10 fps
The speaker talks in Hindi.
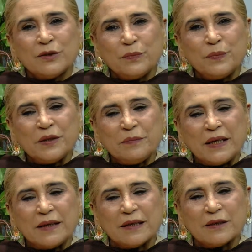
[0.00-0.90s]
तो फिर
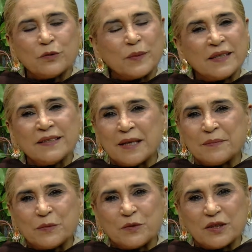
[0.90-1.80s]
मैं कुरबान
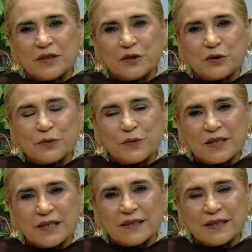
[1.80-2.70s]
साहब ने मुझे इंट्रोड्यूस
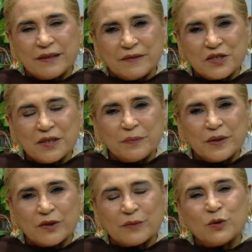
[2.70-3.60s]
किया टेलीविज़न
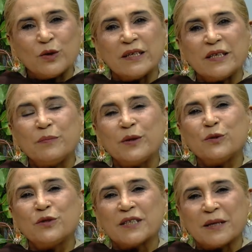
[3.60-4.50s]
पे और अब्दुल करीम
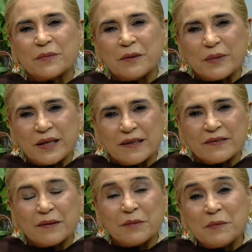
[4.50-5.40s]
बलोच साहब का पहला
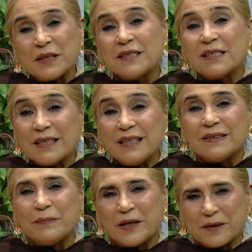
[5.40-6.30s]
ड्रामा मैंने सिंधी
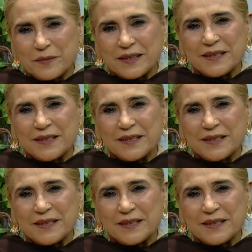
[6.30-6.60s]
ज़बान में